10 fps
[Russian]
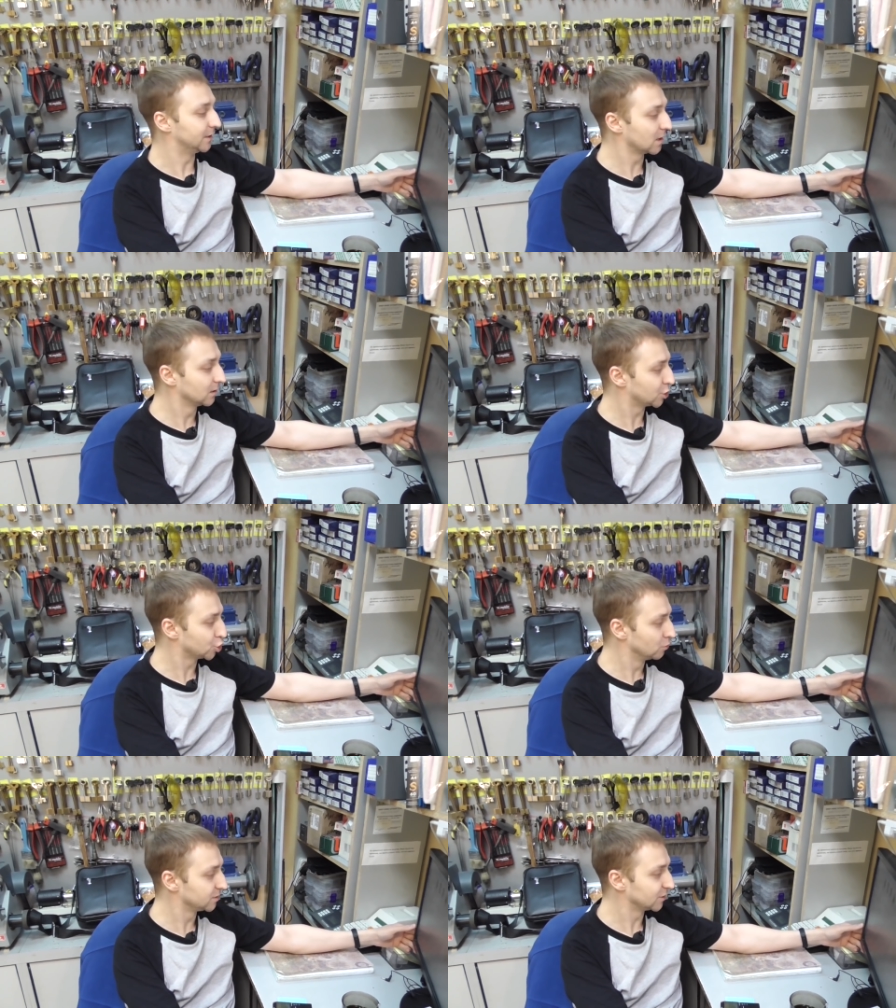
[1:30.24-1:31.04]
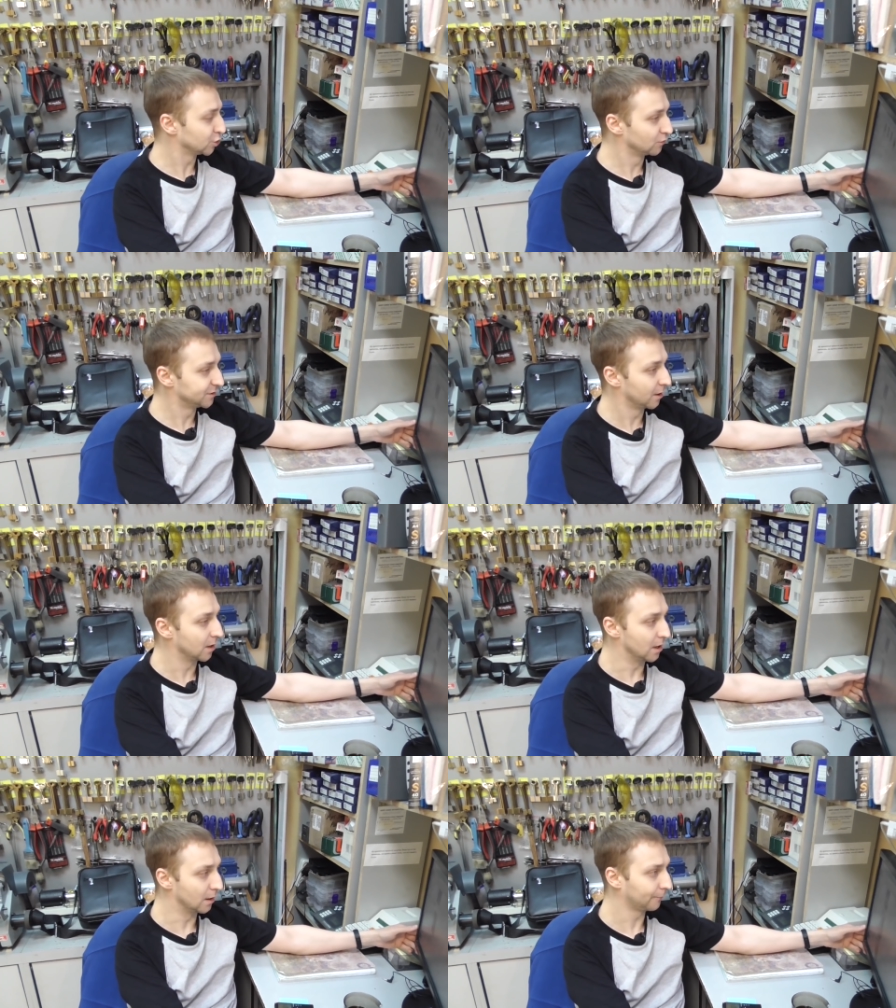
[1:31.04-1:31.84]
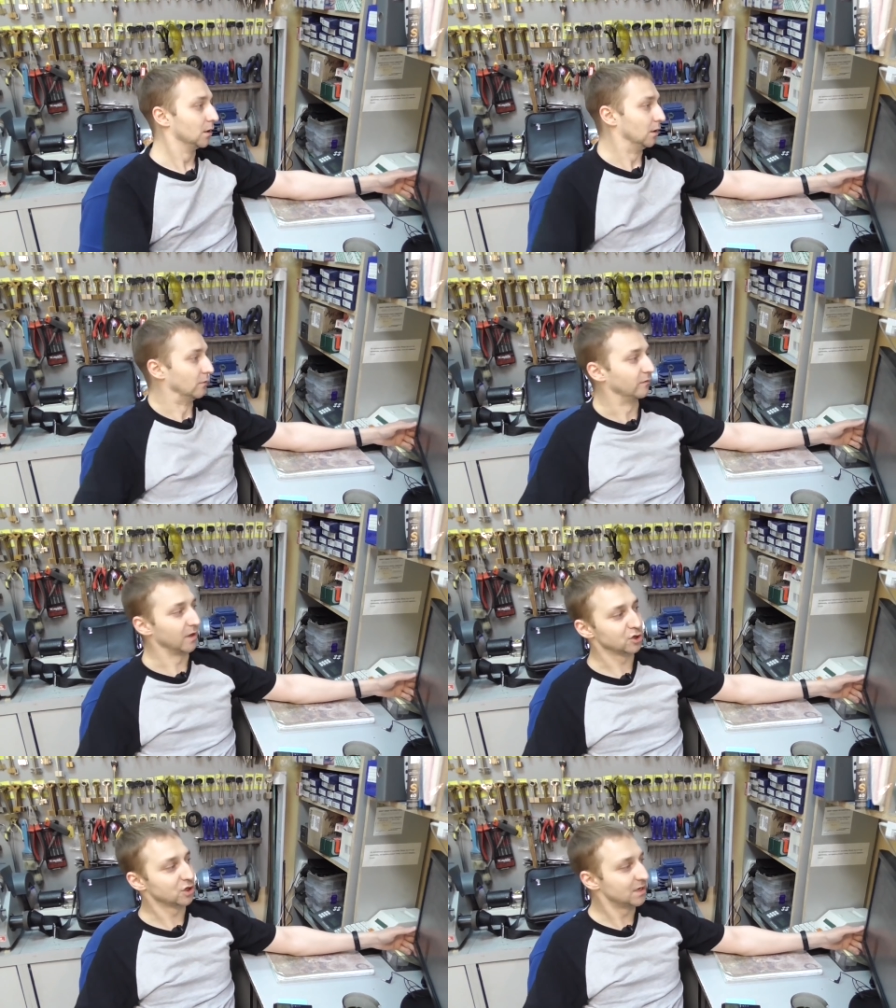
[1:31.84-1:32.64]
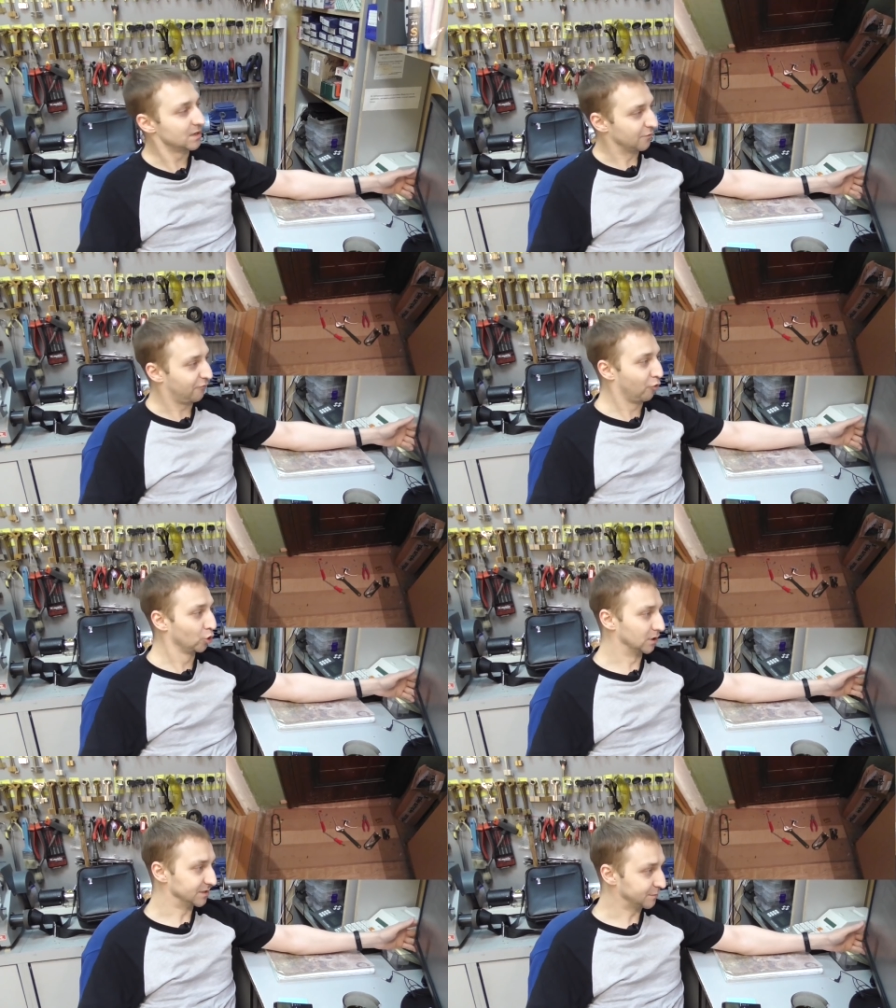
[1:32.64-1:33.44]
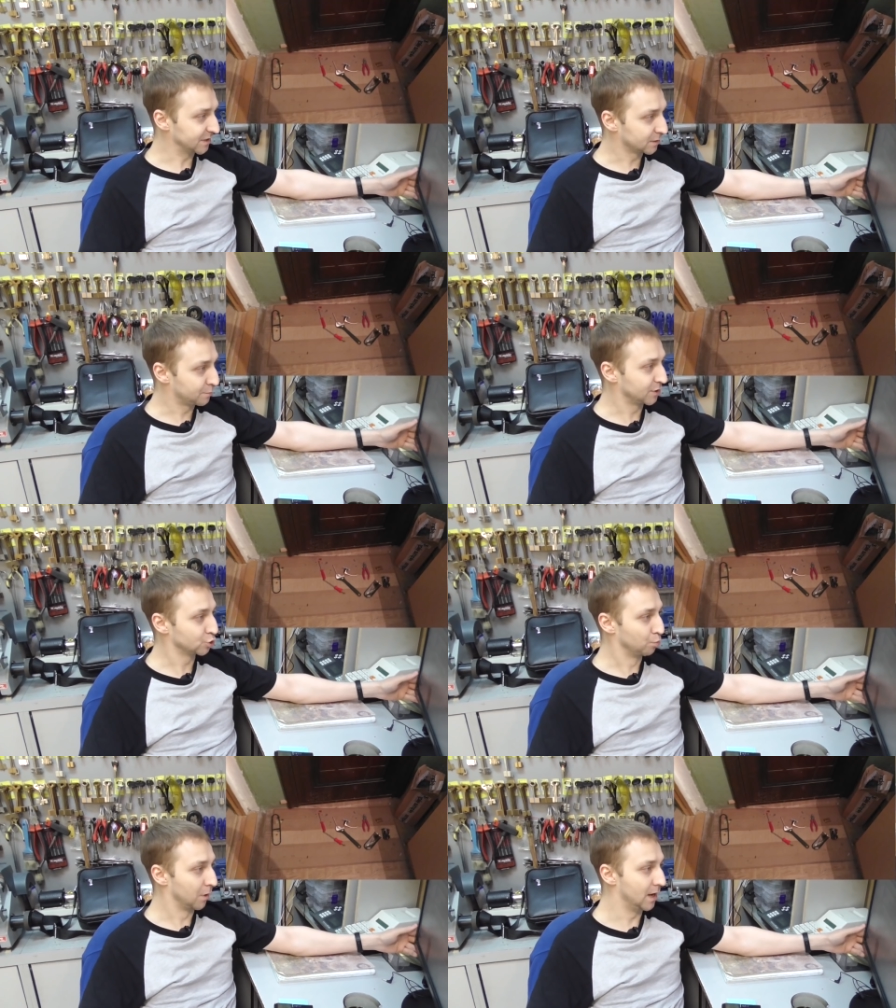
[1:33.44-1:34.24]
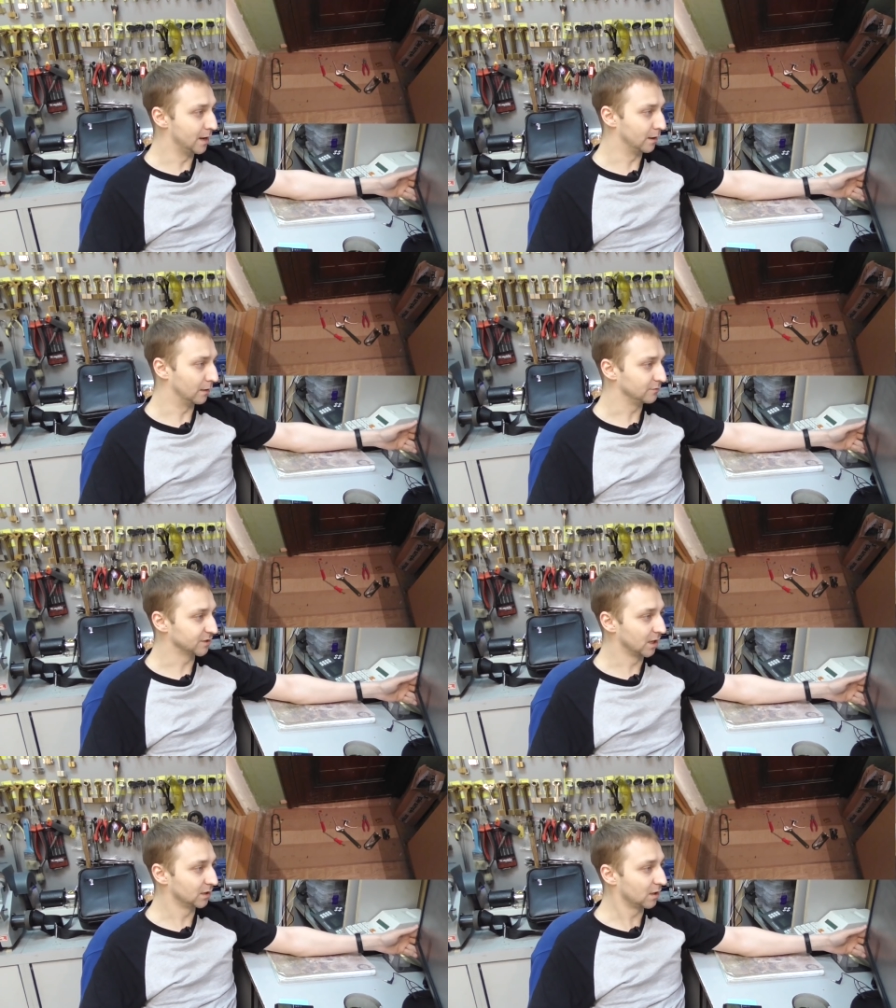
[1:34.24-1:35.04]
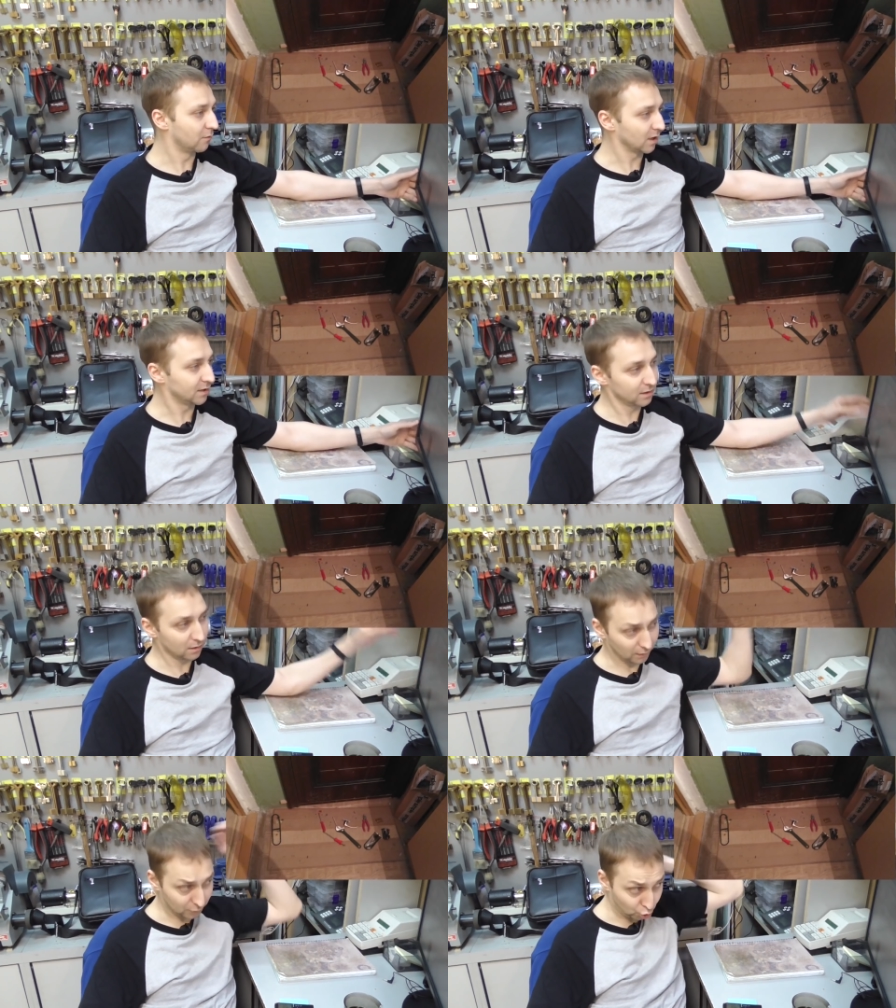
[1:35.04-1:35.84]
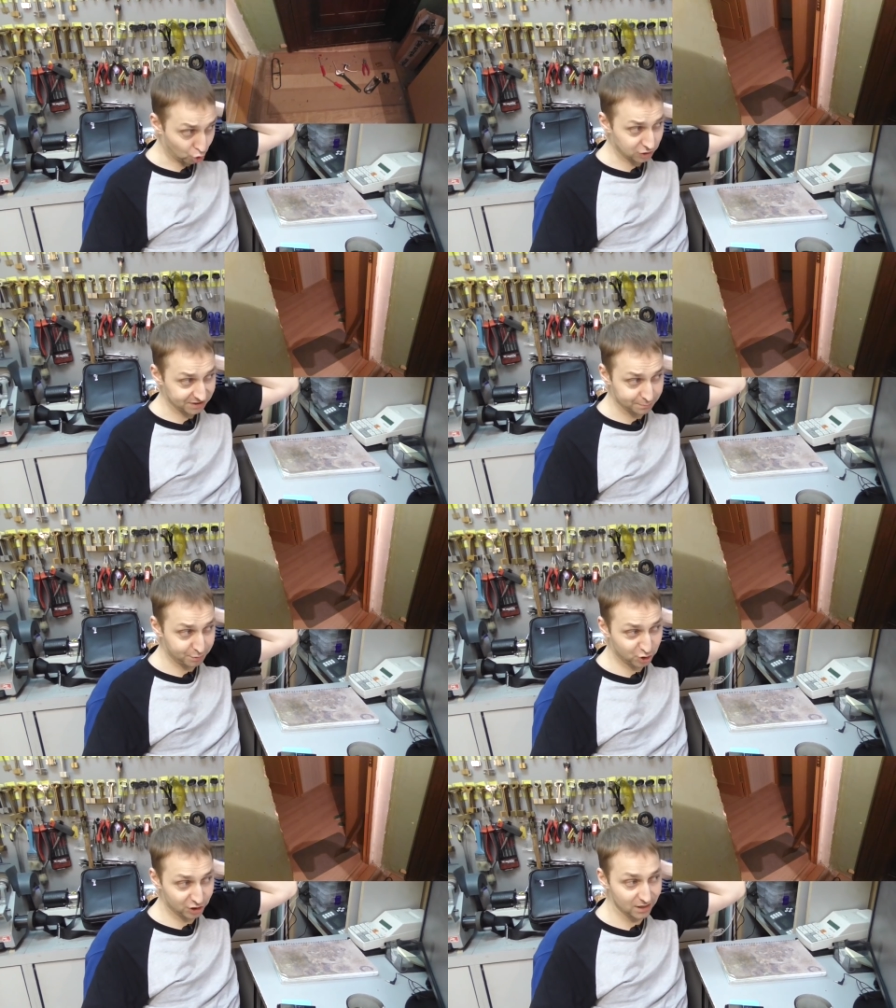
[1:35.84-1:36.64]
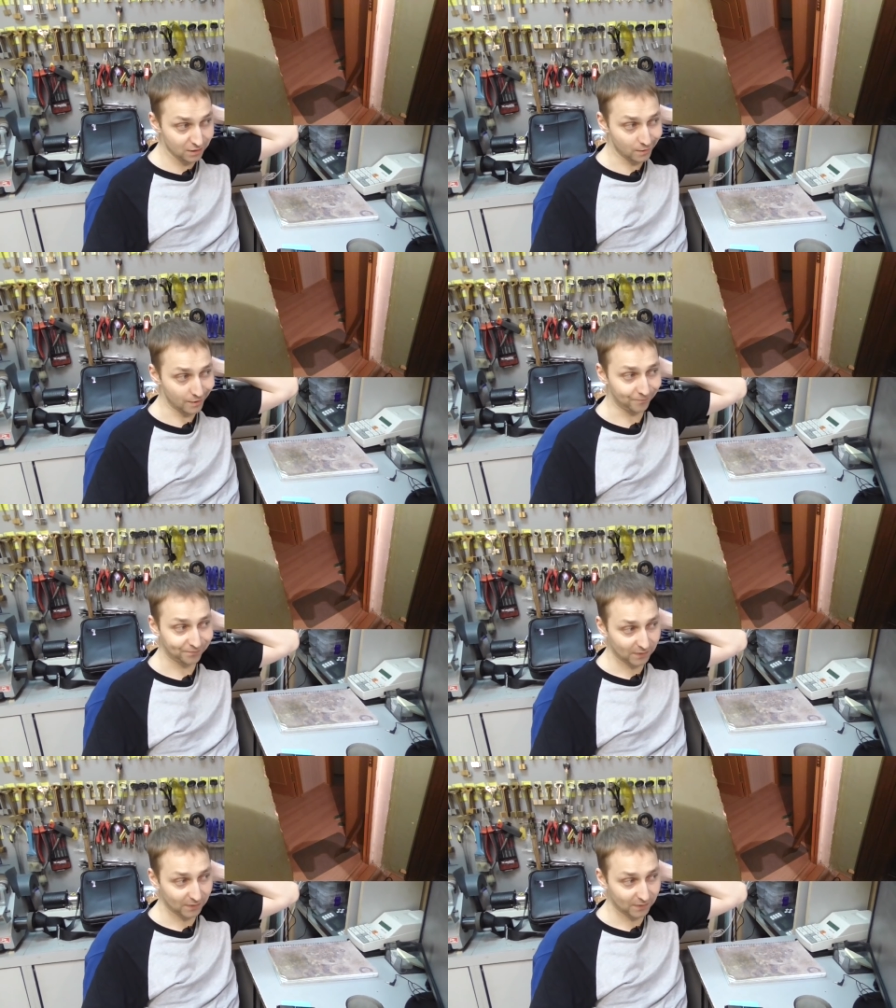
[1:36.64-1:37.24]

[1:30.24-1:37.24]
Итак, начнем со слов Сергея. Во вложение фото с места преступления. Скрытая квартира тоже запечатлена.